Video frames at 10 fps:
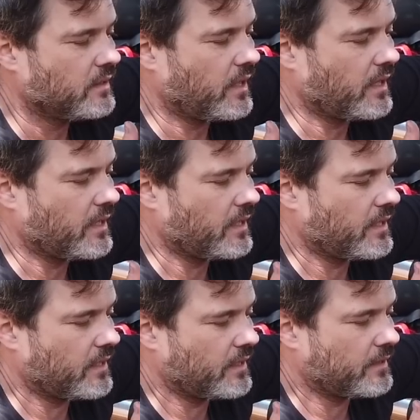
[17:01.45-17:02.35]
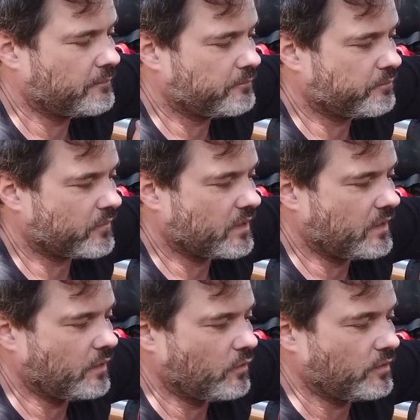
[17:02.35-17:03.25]
É,
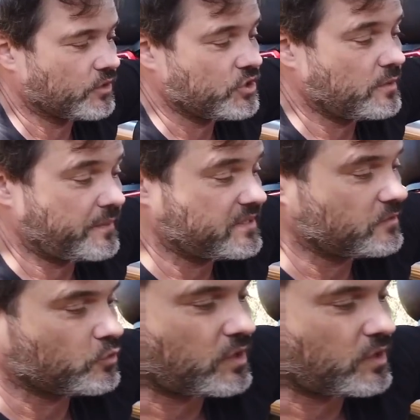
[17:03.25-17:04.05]
e a gente precisa